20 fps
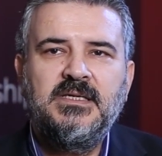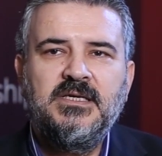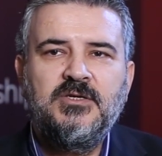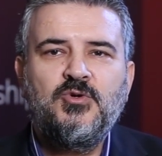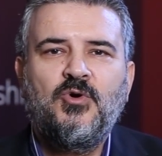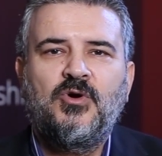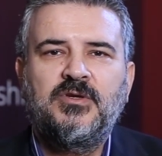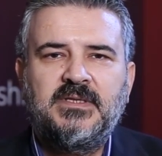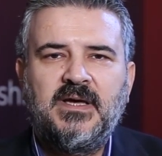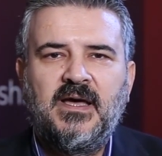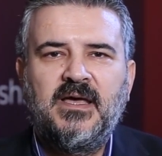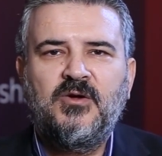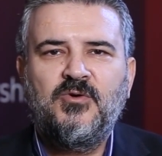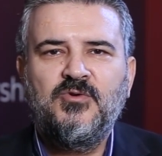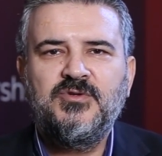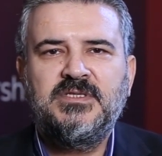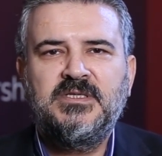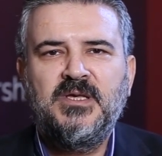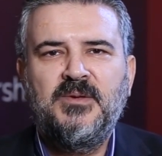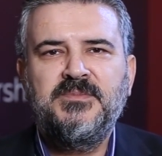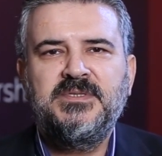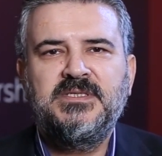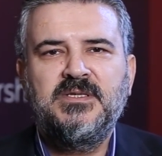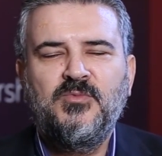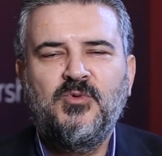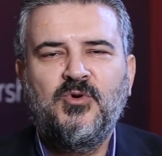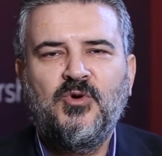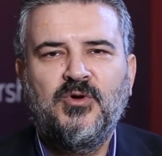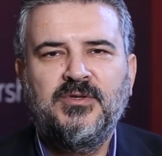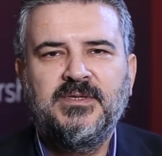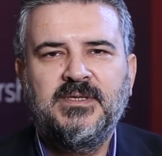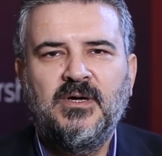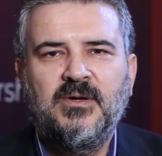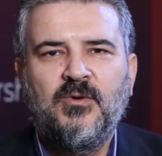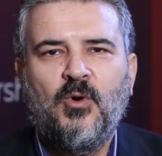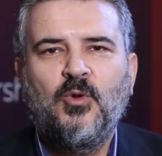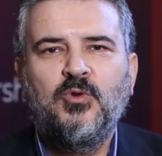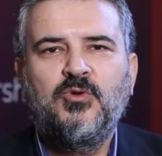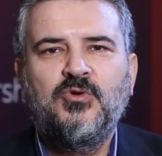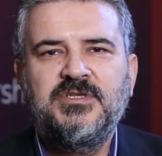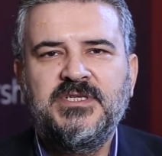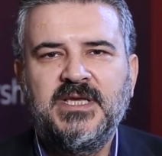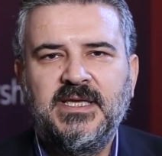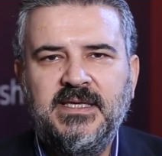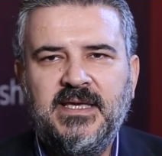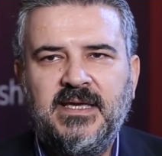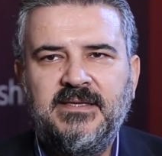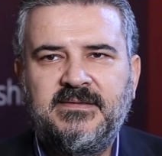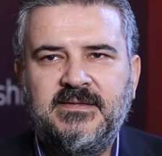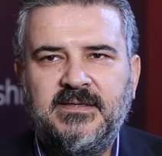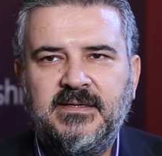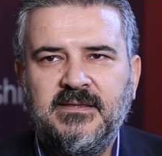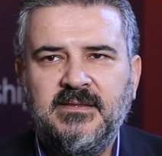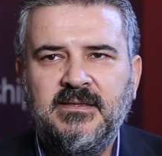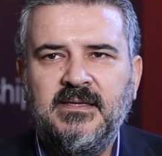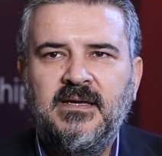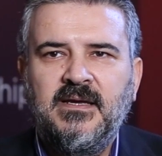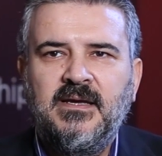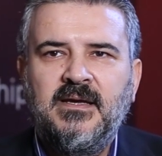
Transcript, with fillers: iş ortağı ekosistemimiz de bu konuda oldukça yetkin.